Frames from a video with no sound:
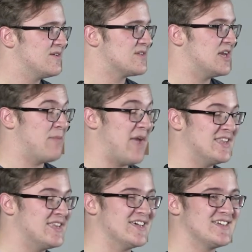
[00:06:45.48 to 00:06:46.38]
Denn am
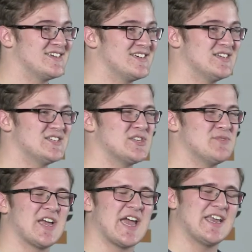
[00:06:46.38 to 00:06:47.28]
Ende
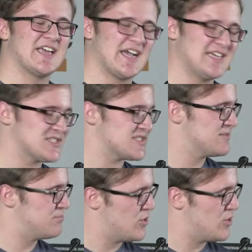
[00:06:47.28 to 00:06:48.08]
sind wir keine Christen,